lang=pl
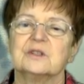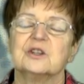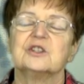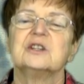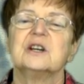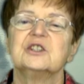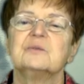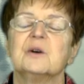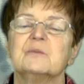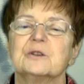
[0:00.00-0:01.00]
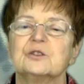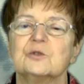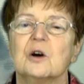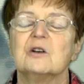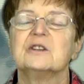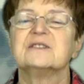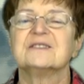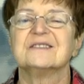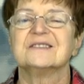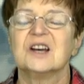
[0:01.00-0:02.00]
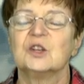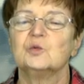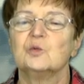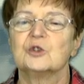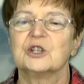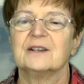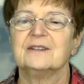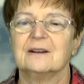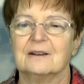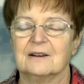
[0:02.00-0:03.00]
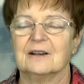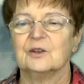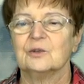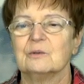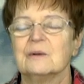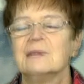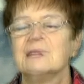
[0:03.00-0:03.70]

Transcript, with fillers: Zaczyna się po prostu okres zadłużania kraju.